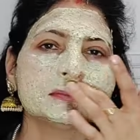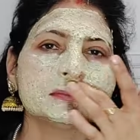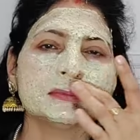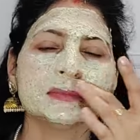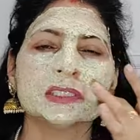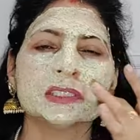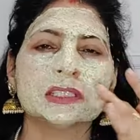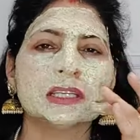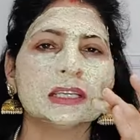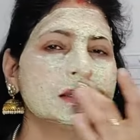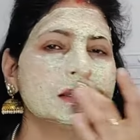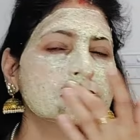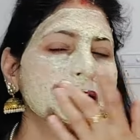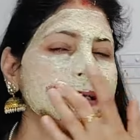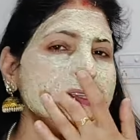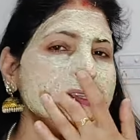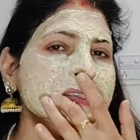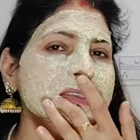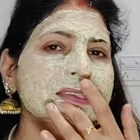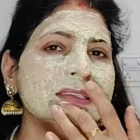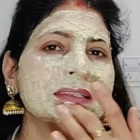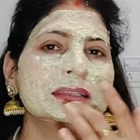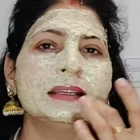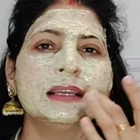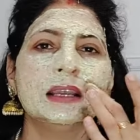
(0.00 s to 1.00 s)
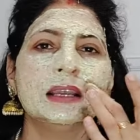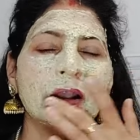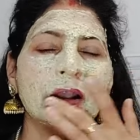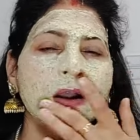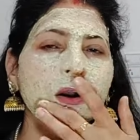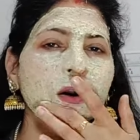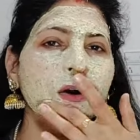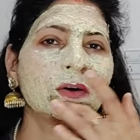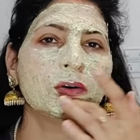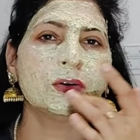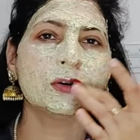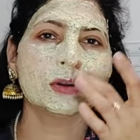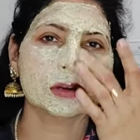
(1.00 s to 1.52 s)
ठीक है जी
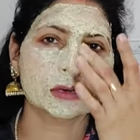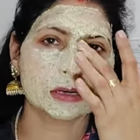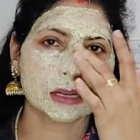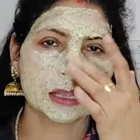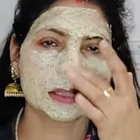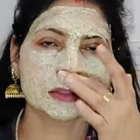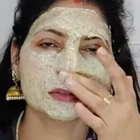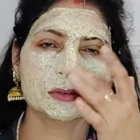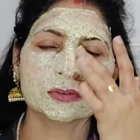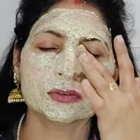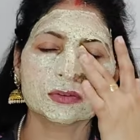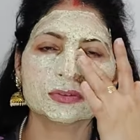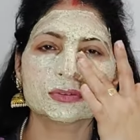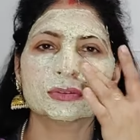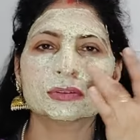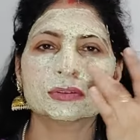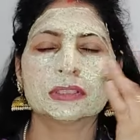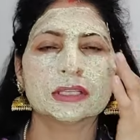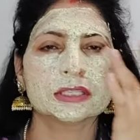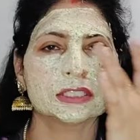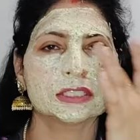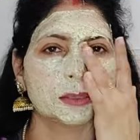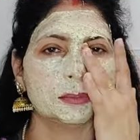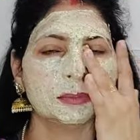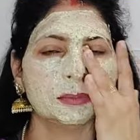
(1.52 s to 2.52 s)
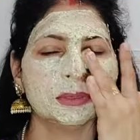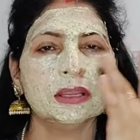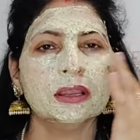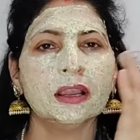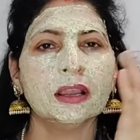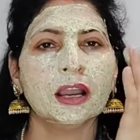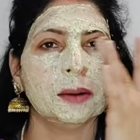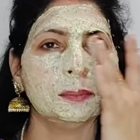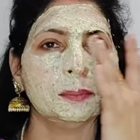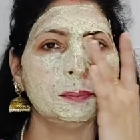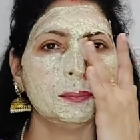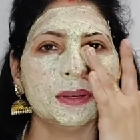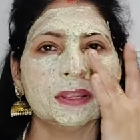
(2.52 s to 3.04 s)
और रात को सोते समय
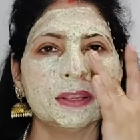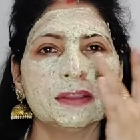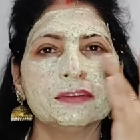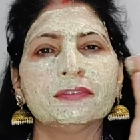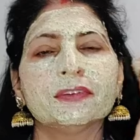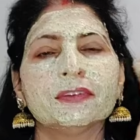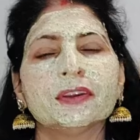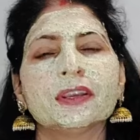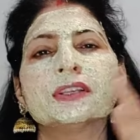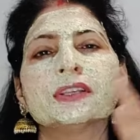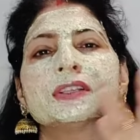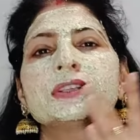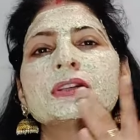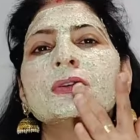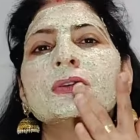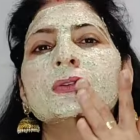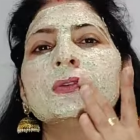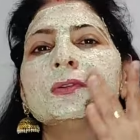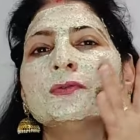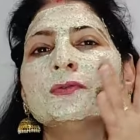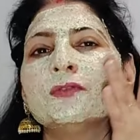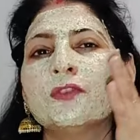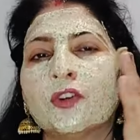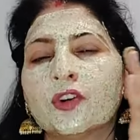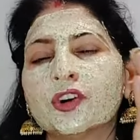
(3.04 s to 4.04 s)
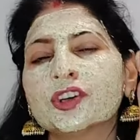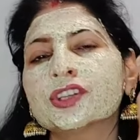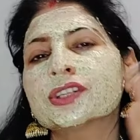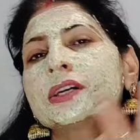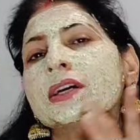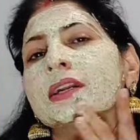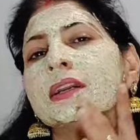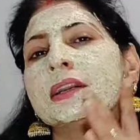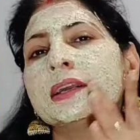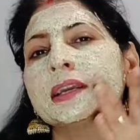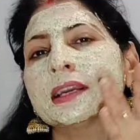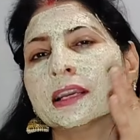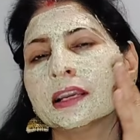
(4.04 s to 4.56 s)
अपने फेस को वॉश
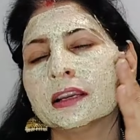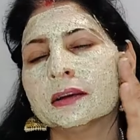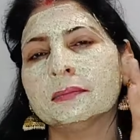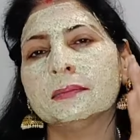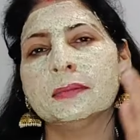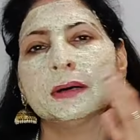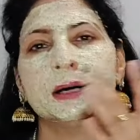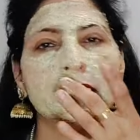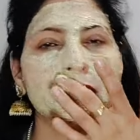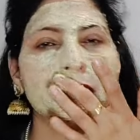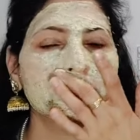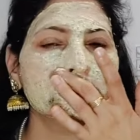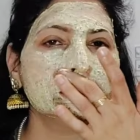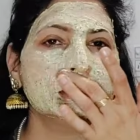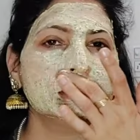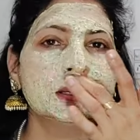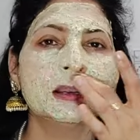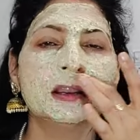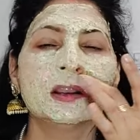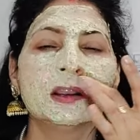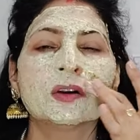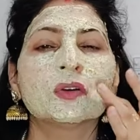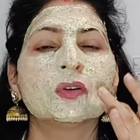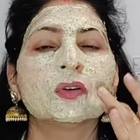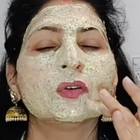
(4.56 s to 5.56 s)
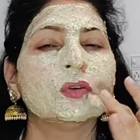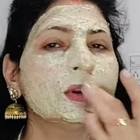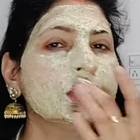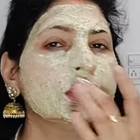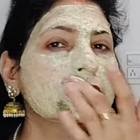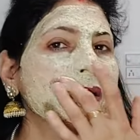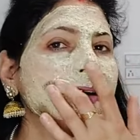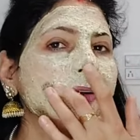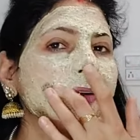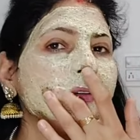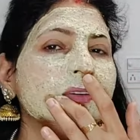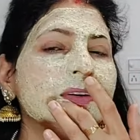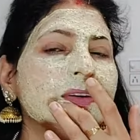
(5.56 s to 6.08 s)
करने के बाद कोई ना
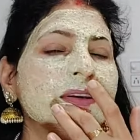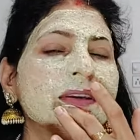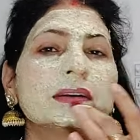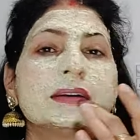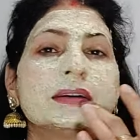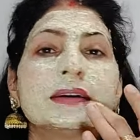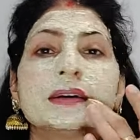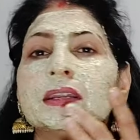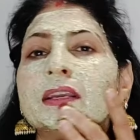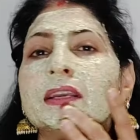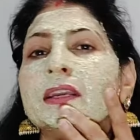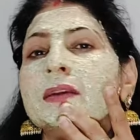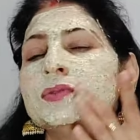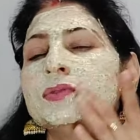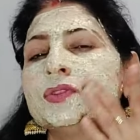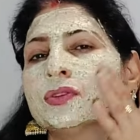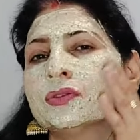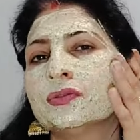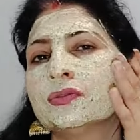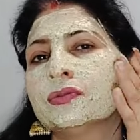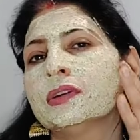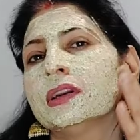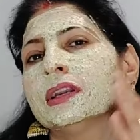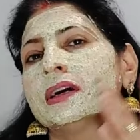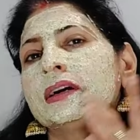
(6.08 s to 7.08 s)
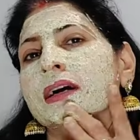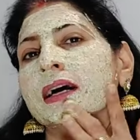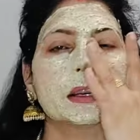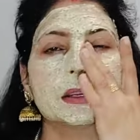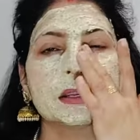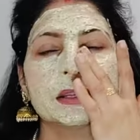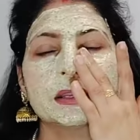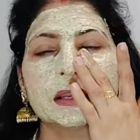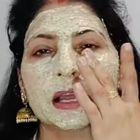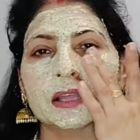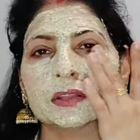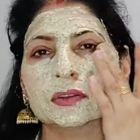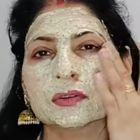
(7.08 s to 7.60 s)
कोई क्रीम जरूर लगाएं कि
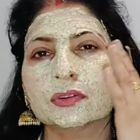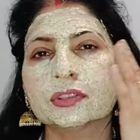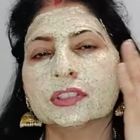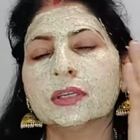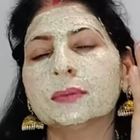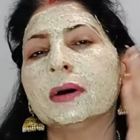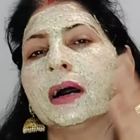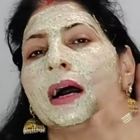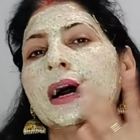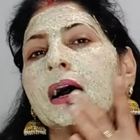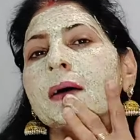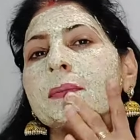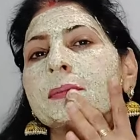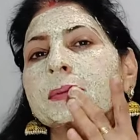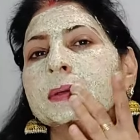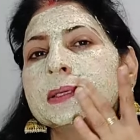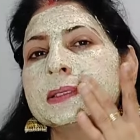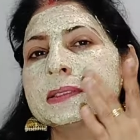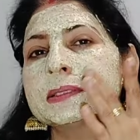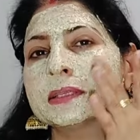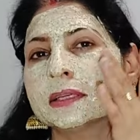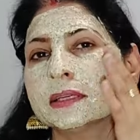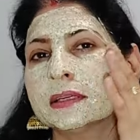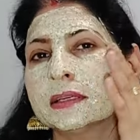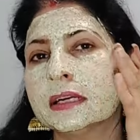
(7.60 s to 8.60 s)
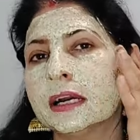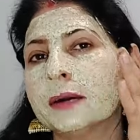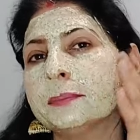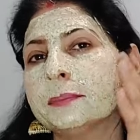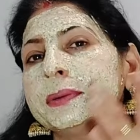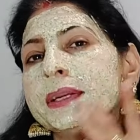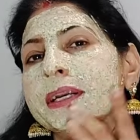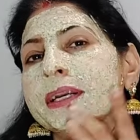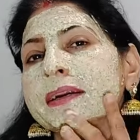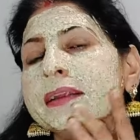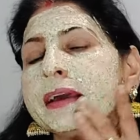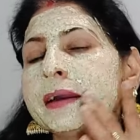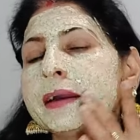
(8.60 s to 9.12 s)
रात को जब आपकी स्किन अपने
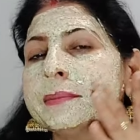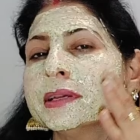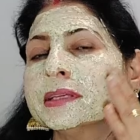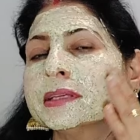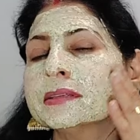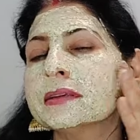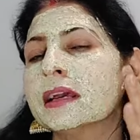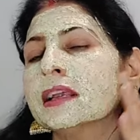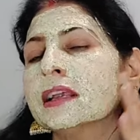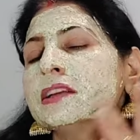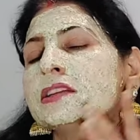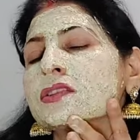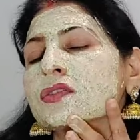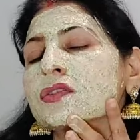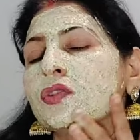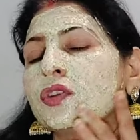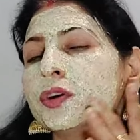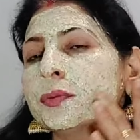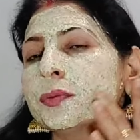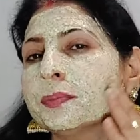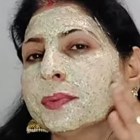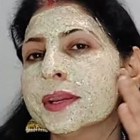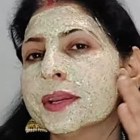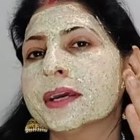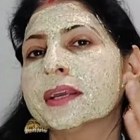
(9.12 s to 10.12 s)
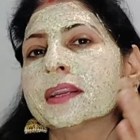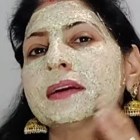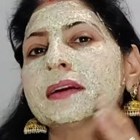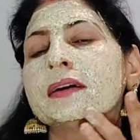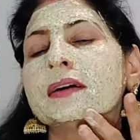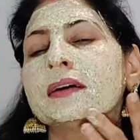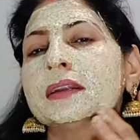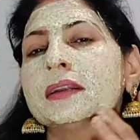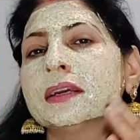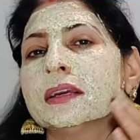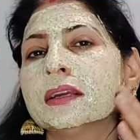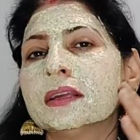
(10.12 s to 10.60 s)
डैमेज सेल्स को रिपेयर करे